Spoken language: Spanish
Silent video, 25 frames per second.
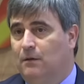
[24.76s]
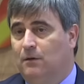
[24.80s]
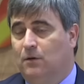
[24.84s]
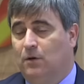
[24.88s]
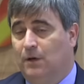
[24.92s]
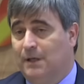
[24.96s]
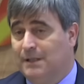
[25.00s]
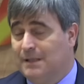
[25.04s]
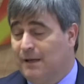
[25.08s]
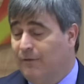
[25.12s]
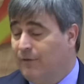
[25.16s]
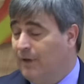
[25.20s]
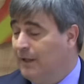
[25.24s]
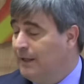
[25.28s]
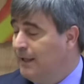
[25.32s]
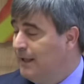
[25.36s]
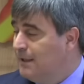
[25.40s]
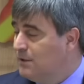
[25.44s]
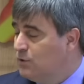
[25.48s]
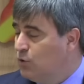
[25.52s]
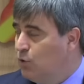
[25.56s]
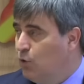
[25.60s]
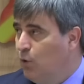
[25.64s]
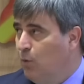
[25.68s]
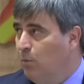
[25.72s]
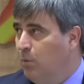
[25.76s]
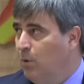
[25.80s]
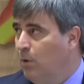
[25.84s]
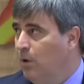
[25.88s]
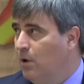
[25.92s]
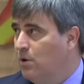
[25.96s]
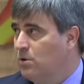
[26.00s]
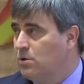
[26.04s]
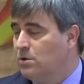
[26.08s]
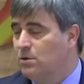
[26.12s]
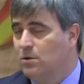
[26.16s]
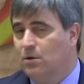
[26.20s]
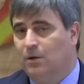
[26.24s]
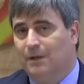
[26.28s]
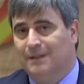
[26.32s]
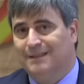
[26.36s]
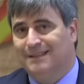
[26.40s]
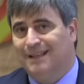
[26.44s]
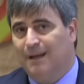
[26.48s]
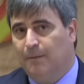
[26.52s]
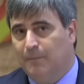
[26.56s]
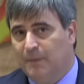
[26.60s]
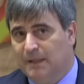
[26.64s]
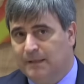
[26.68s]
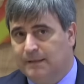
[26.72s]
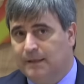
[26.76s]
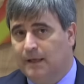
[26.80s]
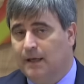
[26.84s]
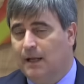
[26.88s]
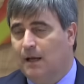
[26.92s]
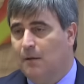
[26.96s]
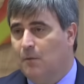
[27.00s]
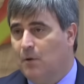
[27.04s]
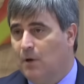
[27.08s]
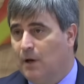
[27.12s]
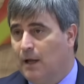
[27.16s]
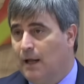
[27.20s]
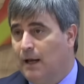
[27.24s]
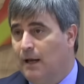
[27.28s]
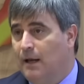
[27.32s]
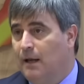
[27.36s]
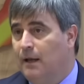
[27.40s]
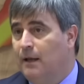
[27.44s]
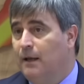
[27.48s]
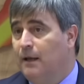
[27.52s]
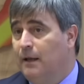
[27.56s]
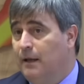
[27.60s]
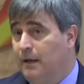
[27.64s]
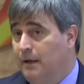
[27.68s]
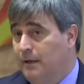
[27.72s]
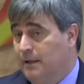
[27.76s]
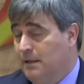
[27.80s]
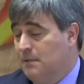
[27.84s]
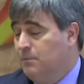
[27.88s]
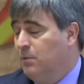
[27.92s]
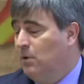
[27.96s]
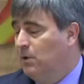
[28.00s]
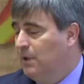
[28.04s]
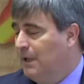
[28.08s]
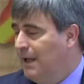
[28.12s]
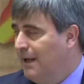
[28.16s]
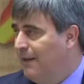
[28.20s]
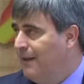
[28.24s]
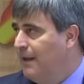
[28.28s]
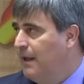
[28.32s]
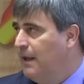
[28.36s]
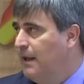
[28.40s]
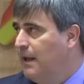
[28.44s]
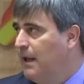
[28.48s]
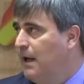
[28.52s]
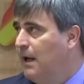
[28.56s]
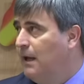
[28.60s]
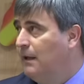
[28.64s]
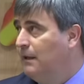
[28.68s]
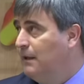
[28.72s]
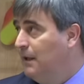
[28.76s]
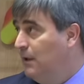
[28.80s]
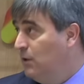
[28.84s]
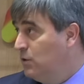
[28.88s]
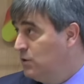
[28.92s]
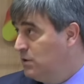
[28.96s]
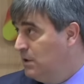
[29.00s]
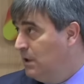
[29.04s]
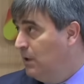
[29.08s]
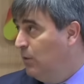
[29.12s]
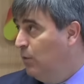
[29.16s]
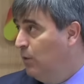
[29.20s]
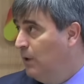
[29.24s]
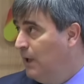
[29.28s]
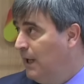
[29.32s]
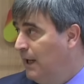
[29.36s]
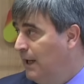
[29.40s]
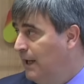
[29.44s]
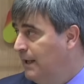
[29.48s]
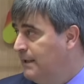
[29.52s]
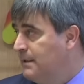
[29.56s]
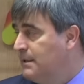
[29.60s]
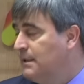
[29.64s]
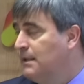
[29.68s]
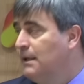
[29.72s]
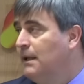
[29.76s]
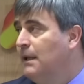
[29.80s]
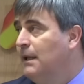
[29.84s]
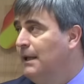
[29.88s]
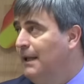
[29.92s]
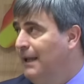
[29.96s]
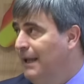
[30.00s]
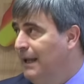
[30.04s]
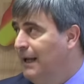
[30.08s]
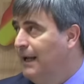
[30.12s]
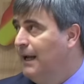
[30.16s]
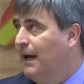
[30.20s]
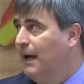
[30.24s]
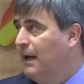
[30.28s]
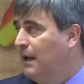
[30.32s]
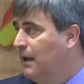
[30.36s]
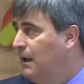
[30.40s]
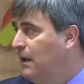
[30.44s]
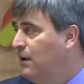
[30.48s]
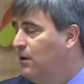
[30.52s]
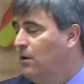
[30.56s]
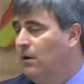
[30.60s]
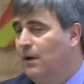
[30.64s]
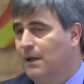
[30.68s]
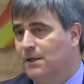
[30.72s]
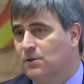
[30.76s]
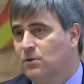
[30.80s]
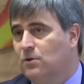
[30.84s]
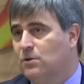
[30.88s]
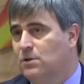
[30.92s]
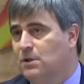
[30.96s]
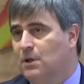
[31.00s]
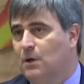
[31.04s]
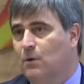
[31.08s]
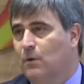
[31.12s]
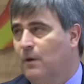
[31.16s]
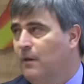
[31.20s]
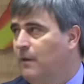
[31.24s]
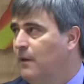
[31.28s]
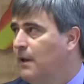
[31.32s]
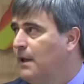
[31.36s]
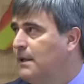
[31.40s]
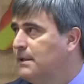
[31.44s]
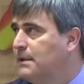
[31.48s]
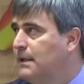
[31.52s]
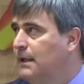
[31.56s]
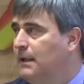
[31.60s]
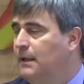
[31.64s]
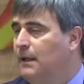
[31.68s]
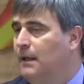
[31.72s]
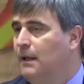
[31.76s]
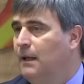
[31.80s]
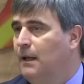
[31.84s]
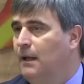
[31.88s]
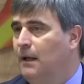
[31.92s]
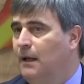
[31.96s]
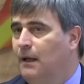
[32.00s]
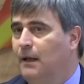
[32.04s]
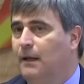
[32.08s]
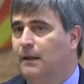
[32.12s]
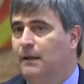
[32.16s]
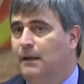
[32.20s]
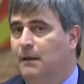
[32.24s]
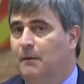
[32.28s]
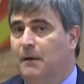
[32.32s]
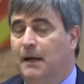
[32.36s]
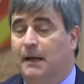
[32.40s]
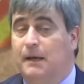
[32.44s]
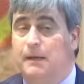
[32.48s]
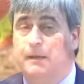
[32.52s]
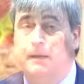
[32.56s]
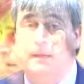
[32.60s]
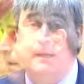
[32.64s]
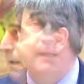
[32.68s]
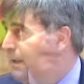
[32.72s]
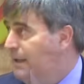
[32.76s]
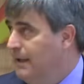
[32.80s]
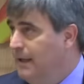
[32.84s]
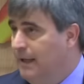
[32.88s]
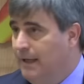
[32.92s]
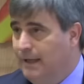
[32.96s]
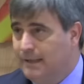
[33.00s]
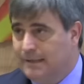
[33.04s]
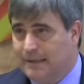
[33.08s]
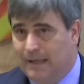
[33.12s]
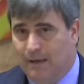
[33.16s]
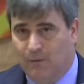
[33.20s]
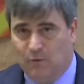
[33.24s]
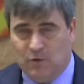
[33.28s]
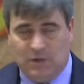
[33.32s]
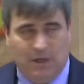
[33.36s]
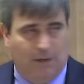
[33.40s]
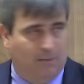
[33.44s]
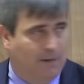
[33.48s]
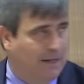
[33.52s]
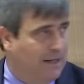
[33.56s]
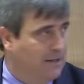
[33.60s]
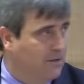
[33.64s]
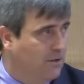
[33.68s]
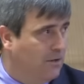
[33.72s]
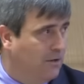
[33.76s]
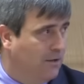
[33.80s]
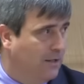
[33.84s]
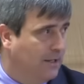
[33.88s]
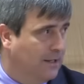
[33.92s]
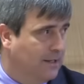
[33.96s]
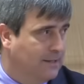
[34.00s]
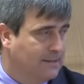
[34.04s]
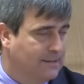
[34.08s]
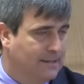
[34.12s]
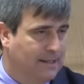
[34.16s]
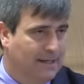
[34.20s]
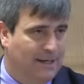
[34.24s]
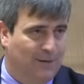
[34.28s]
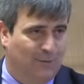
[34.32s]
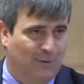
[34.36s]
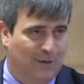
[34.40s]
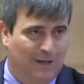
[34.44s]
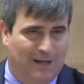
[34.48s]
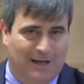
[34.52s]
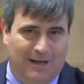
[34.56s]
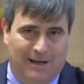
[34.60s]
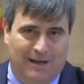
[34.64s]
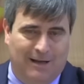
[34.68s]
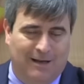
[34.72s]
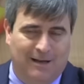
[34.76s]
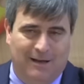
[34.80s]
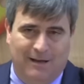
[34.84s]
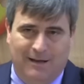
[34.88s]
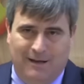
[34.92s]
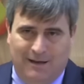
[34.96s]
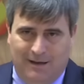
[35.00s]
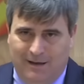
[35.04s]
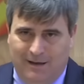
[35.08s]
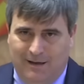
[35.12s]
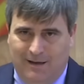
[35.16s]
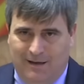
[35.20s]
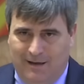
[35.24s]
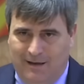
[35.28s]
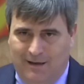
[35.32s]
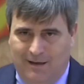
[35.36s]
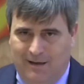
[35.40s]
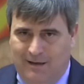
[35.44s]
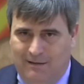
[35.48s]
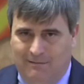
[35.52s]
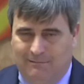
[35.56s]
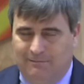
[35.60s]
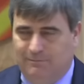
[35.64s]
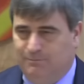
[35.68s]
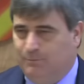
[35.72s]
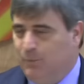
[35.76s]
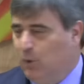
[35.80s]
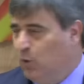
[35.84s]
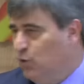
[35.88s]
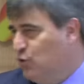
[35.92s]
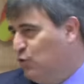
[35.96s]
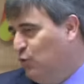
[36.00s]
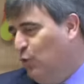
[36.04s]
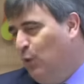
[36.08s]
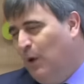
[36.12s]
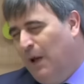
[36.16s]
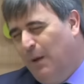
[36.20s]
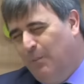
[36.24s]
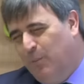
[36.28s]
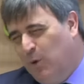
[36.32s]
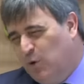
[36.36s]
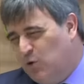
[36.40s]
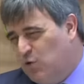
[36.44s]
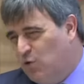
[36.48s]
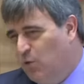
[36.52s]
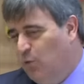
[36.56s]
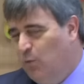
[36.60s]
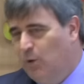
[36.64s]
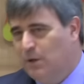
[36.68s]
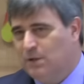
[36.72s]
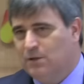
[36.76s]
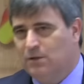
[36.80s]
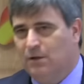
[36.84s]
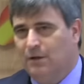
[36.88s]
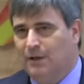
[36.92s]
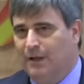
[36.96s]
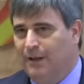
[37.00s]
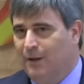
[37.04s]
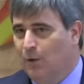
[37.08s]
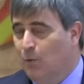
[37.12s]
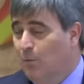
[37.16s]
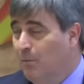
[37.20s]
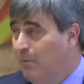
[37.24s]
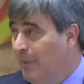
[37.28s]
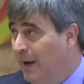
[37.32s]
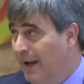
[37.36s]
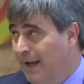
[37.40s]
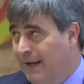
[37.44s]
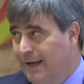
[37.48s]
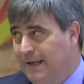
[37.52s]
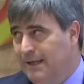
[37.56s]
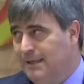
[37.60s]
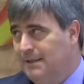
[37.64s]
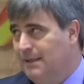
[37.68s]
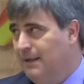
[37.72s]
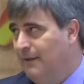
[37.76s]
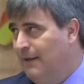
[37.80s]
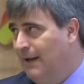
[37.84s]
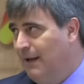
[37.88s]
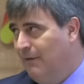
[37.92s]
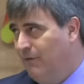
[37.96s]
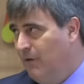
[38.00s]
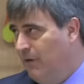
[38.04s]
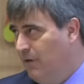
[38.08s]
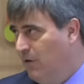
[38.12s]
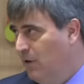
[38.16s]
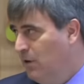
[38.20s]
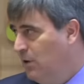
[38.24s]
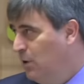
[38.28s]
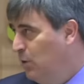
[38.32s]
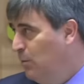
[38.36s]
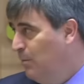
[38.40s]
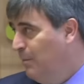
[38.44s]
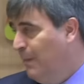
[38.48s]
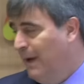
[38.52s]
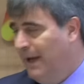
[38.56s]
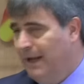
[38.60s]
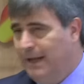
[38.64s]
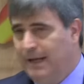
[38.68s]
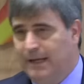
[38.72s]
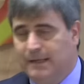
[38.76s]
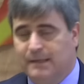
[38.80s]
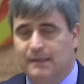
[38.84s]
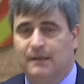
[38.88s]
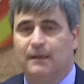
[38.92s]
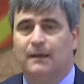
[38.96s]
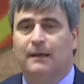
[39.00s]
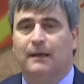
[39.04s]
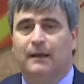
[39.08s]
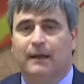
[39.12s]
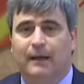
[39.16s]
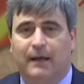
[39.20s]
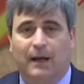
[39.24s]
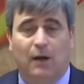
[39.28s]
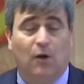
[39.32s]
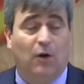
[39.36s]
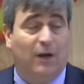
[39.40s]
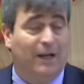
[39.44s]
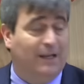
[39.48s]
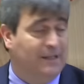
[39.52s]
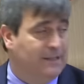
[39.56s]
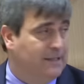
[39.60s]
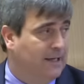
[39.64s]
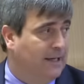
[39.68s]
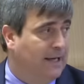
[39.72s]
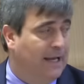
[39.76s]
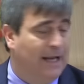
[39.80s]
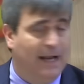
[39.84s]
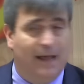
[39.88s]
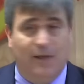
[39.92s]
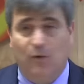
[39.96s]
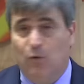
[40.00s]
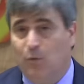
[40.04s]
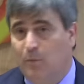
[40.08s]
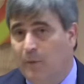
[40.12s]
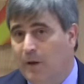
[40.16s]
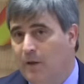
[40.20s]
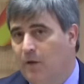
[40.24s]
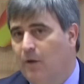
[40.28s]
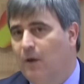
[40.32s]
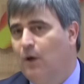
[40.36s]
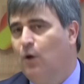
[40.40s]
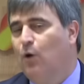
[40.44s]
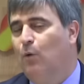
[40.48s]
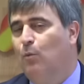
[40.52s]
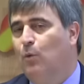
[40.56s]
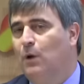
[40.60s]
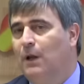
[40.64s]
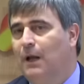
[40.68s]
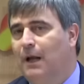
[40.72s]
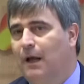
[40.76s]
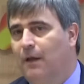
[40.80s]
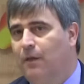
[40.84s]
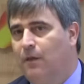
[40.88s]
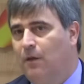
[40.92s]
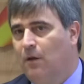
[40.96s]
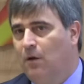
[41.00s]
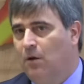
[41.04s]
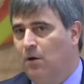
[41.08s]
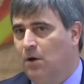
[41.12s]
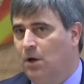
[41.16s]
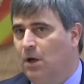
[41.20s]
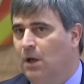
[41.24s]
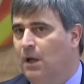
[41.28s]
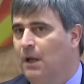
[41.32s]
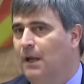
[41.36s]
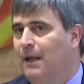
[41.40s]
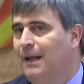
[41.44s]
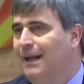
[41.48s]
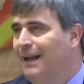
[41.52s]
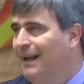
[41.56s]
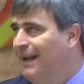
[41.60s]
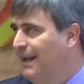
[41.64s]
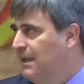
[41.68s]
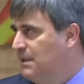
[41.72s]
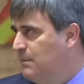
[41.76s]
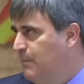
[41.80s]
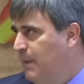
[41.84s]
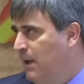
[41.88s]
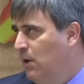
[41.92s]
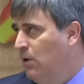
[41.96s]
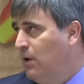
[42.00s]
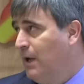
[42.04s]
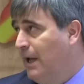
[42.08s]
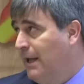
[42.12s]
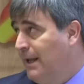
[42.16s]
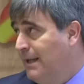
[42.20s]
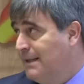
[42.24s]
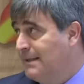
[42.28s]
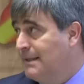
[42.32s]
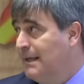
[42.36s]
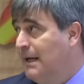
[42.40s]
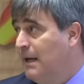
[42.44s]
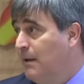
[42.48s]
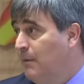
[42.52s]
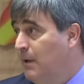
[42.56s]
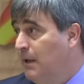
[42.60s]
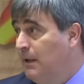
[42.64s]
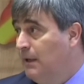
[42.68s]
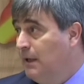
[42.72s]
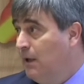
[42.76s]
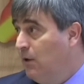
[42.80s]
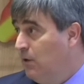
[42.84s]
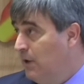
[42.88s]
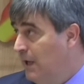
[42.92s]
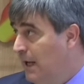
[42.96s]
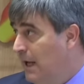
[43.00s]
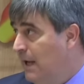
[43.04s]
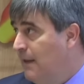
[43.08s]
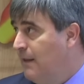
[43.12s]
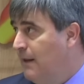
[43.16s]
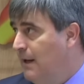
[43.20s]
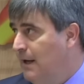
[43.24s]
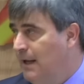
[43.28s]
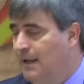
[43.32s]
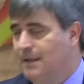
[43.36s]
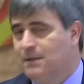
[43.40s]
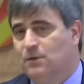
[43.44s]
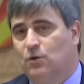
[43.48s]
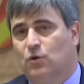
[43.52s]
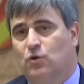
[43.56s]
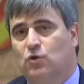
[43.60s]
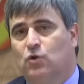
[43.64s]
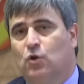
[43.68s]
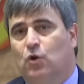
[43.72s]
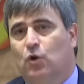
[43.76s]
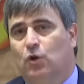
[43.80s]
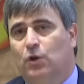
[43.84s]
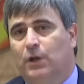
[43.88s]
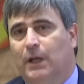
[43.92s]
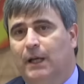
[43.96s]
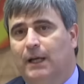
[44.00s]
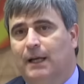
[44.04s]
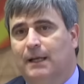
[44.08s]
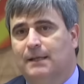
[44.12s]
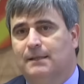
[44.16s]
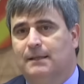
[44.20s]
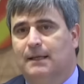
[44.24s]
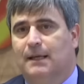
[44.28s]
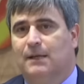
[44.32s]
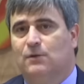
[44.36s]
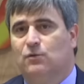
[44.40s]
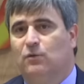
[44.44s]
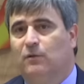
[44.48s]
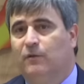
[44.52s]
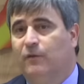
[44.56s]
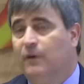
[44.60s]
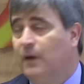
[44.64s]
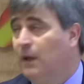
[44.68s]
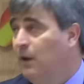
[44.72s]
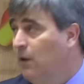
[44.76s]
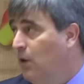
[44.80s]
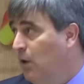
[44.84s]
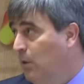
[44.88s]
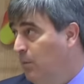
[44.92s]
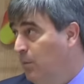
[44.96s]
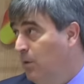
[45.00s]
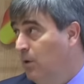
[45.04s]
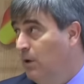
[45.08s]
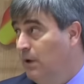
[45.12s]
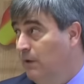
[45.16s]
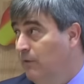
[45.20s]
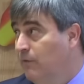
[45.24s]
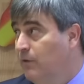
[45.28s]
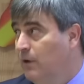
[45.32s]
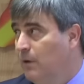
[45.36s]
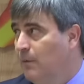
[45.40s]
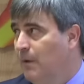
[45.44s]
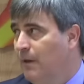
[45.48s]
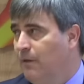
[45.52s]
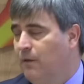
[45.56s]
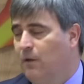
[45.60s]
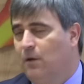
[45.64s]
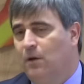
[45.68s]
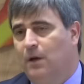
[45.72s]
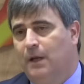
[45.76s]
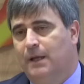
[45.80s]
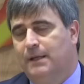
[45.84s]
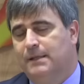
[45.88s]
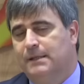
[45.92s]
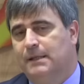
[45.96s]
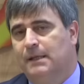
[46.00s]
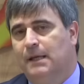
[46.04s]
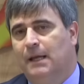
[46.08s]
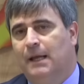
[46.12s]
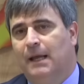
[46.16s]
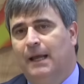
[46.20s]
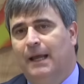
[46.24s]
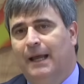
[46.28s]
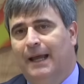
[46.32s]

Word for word: con esa falta de escrúpulos, con esa miseria moral, responda de ella ante los tribunales y cargue con las consecuencias que tienen que llevar. Ni estamos hablando de que sea una eh, postura, por supuesto, ni de un país, ni de la afición de un país, creo que ni siquiera de un medio de comunicación que espero que haya escarmentado ya de las dos condenas que ha sufrido por informaciones